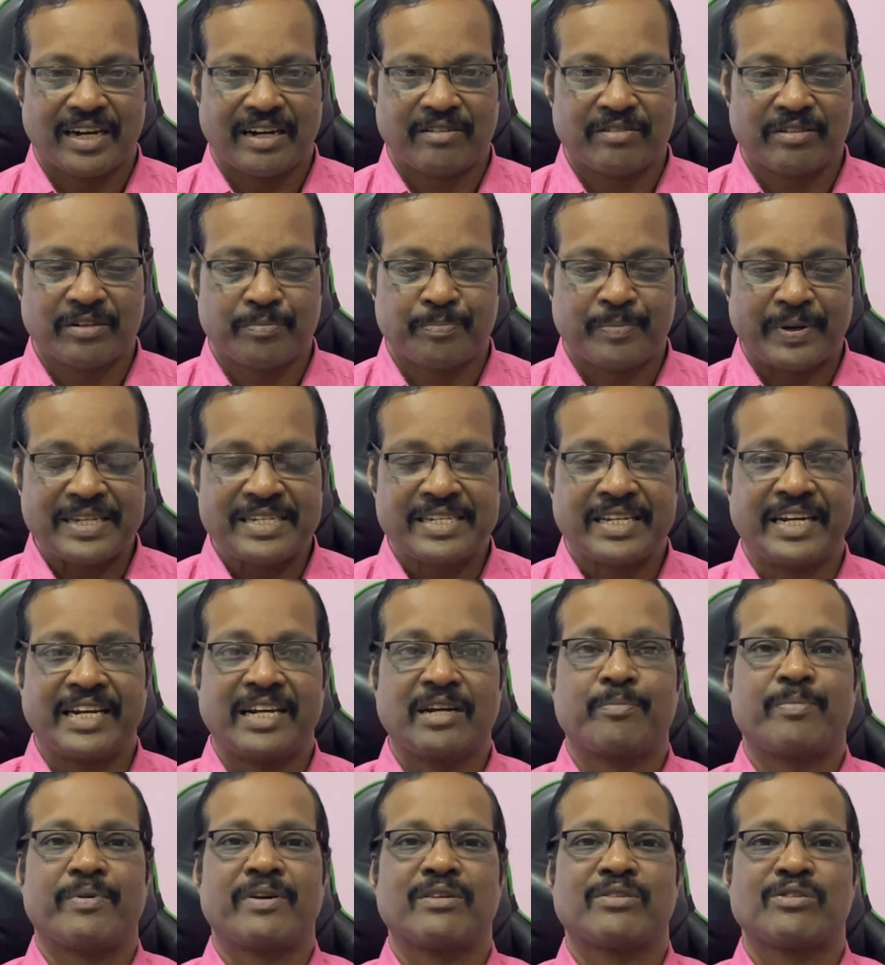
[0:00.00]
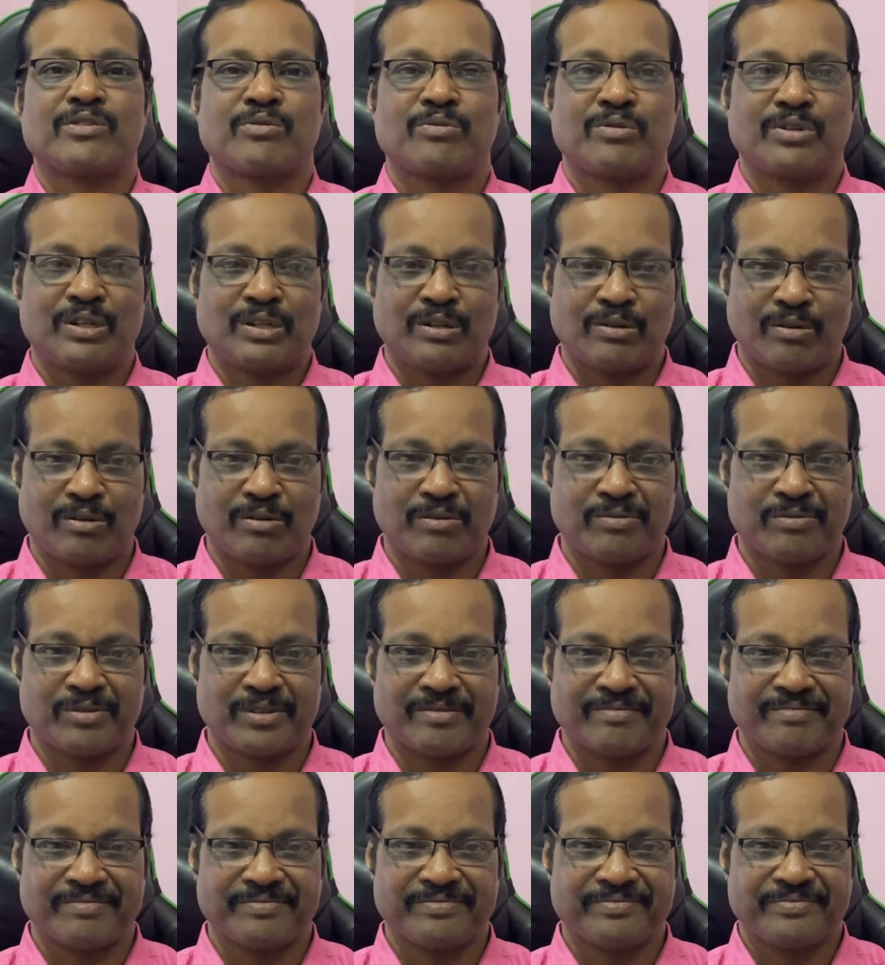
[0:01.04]
அவங்க பஞ்சனையில் படுக்கக்கூடிய யோகம்
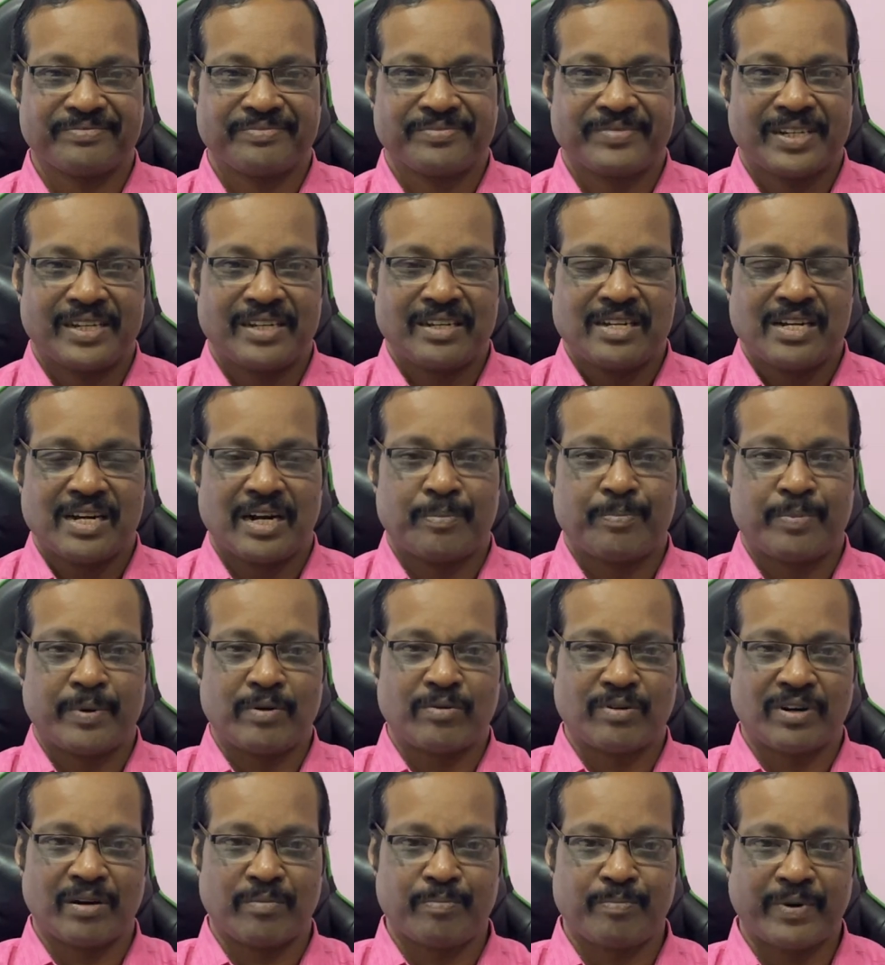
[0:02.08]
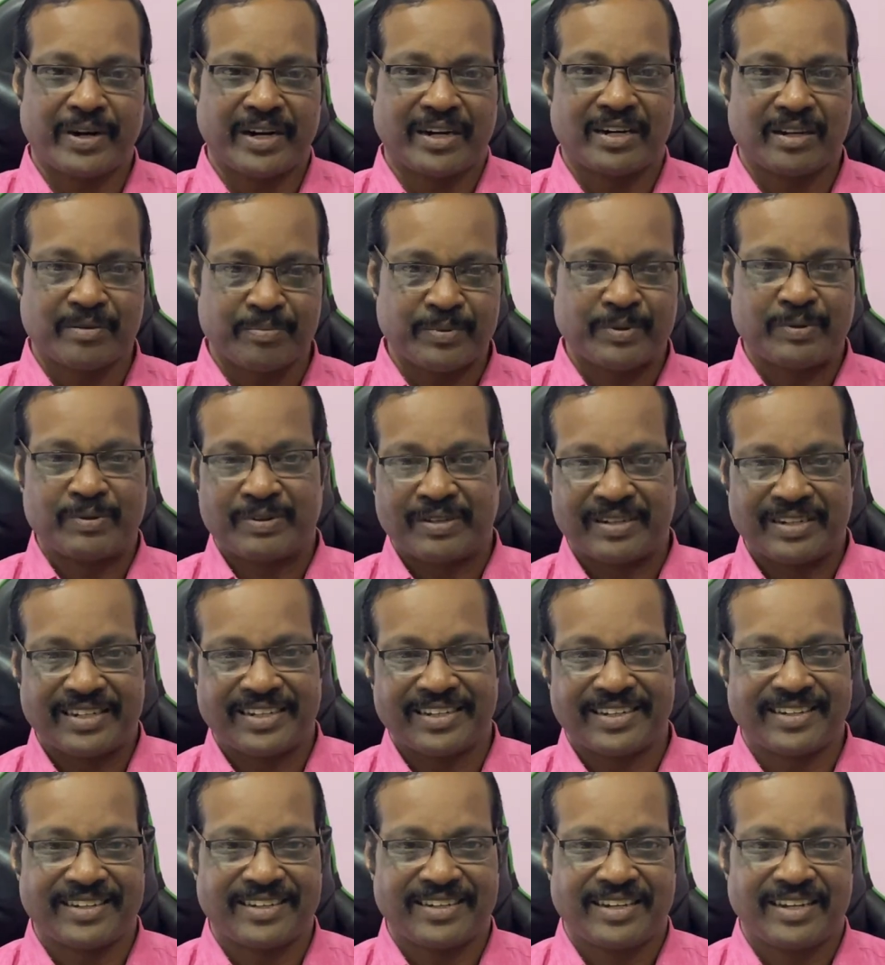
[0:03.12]
வரும் அப்போ அவங்க அப்பா என்ன பண்ணுவார்
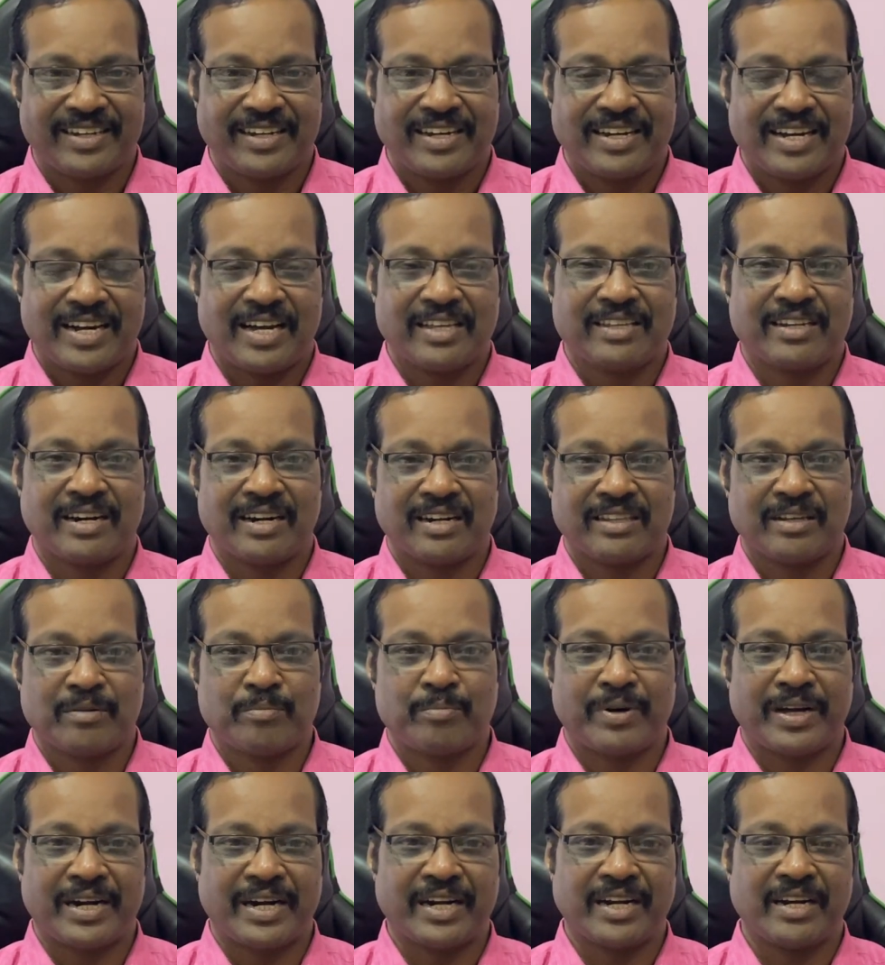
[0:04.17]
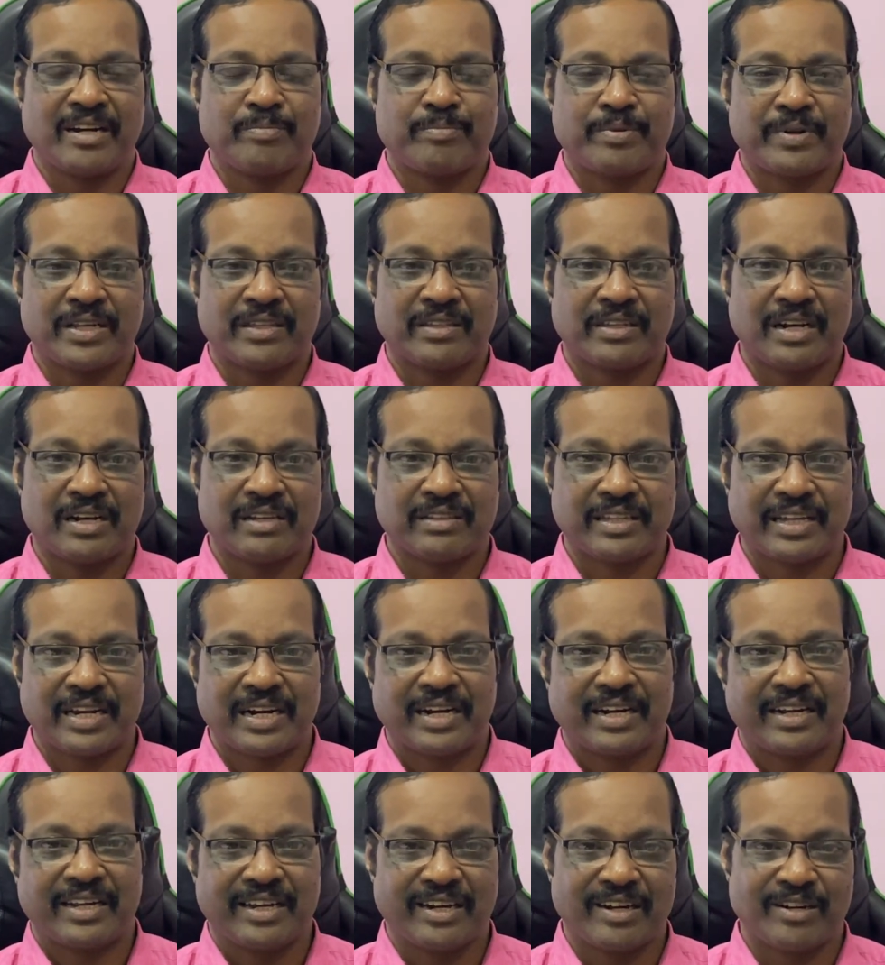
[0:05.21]
அதனால தான் பரணியில் பிறந்தால்
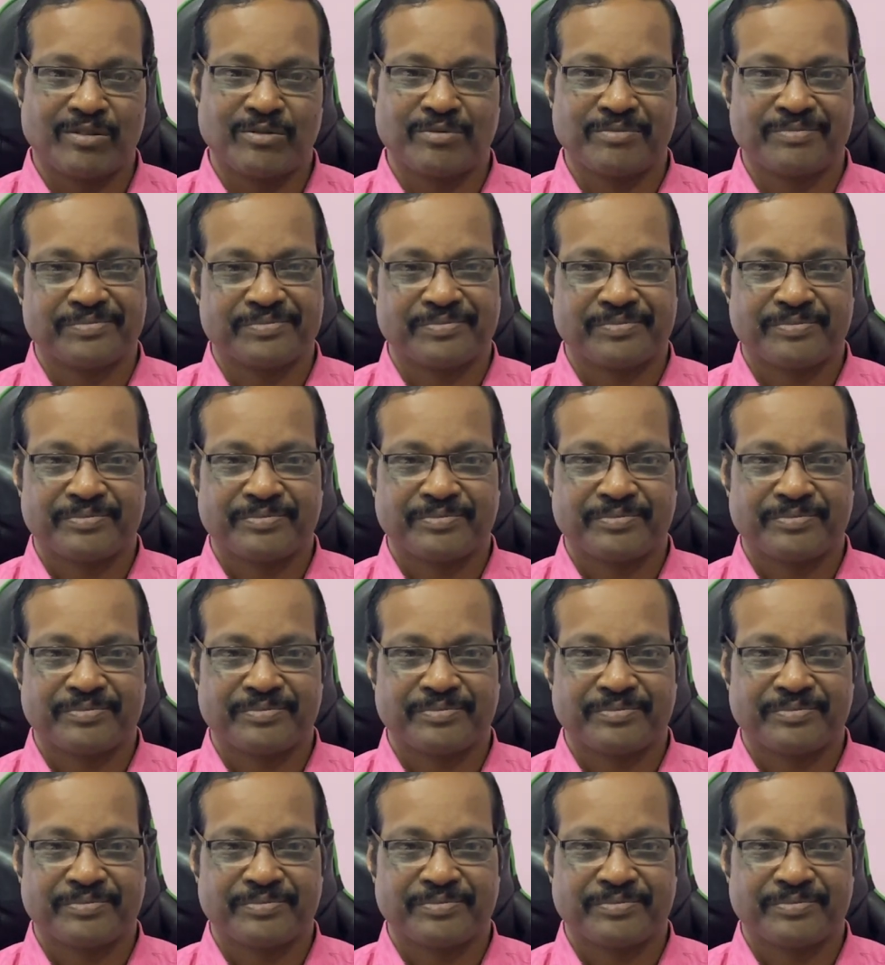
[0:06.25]
தரணி ஆளும்